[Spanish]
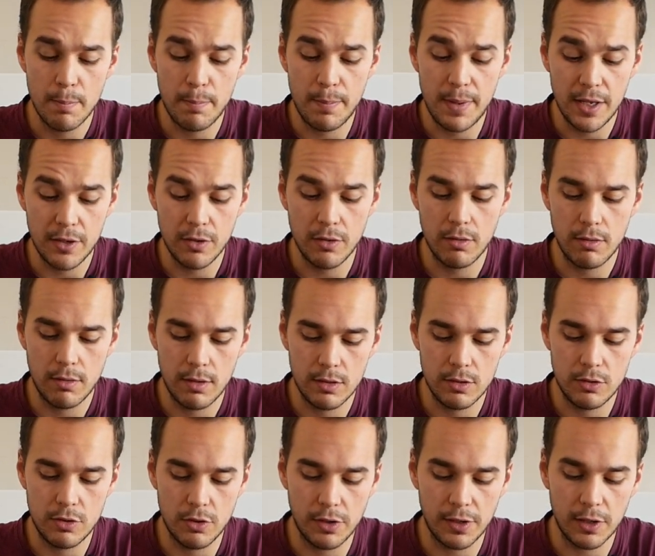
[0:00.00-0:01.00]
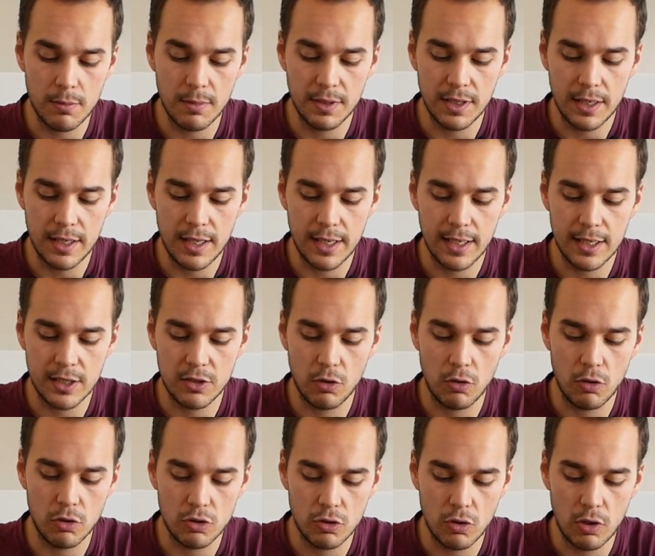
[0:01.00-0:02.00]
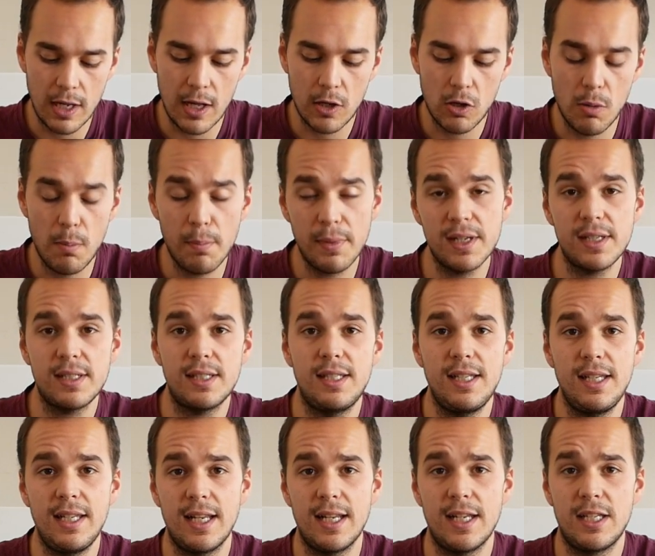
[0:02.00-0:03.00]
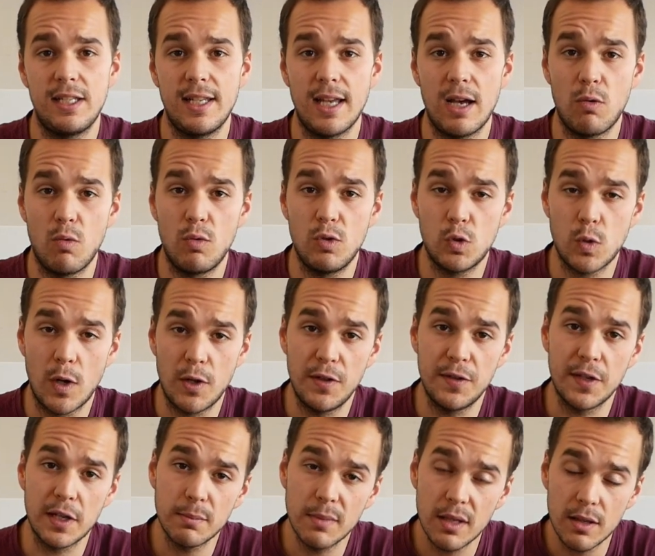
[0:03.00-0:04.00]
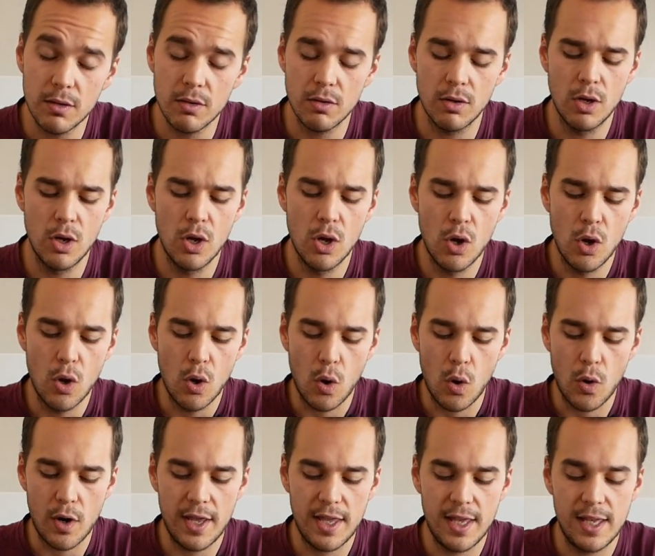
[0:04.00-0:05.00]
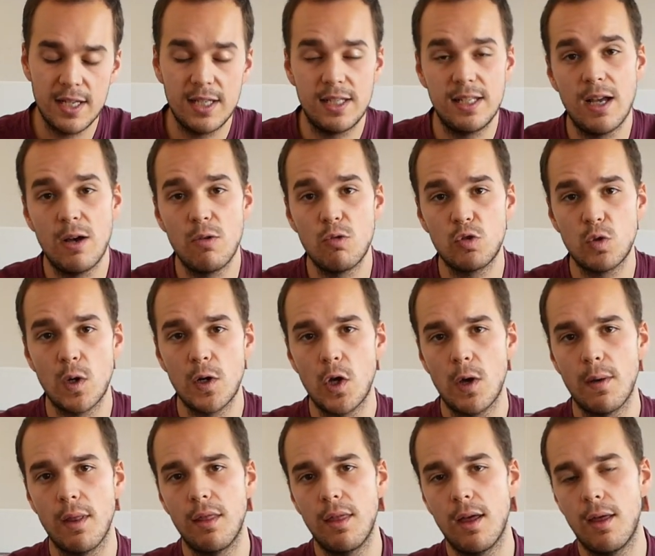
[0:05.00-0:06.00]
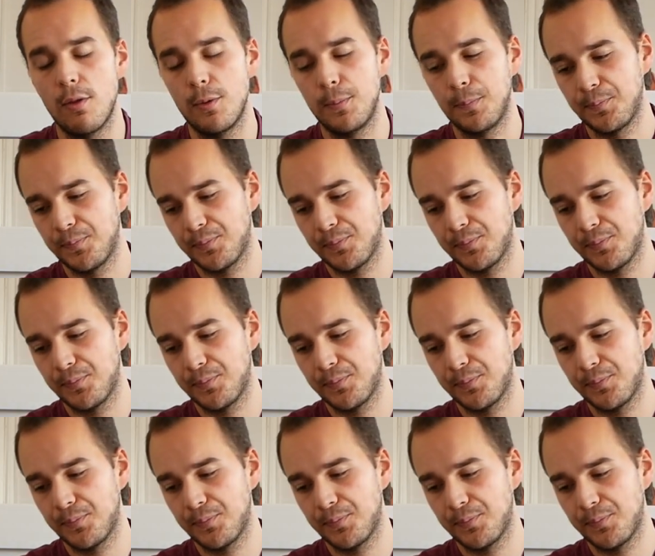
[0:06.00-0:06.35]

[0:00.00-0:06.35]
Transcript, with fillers: pero yo recomendaría que solo la compres si eres ya un usuario intermedio o eres ya un usuario avanzado.